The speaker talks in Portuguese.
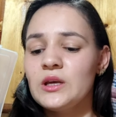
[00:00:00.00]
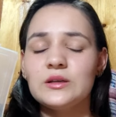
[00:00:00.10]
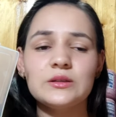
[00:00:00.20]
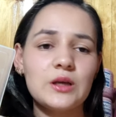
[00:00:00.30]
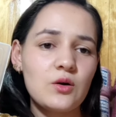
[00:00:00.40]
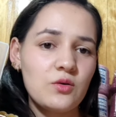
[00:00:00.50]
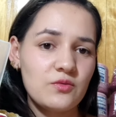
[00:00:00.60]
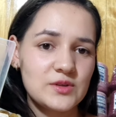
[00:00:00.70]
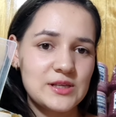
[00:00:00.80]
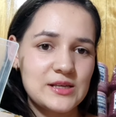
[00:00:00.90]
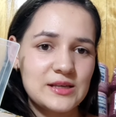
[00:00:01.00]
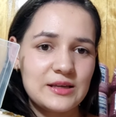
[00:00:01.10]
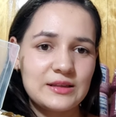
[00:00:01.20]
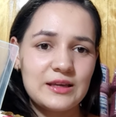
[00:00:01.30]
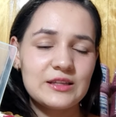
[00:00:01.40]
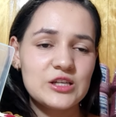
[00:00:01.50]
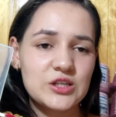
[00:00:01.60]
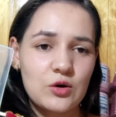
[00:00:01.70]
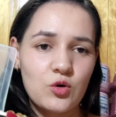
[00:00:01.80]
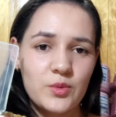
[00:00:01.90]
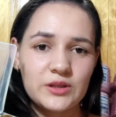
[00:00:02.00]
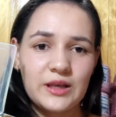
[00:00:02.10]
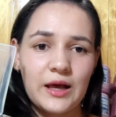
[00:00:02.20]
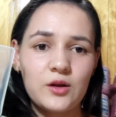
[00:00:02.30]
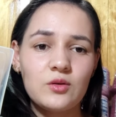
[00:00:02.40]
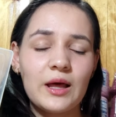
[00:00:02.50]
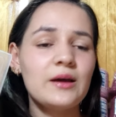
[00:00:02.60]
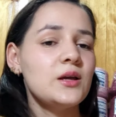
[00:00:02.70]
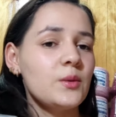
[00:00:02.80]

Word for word: Então, vocês aí tem que deixar o comentário lá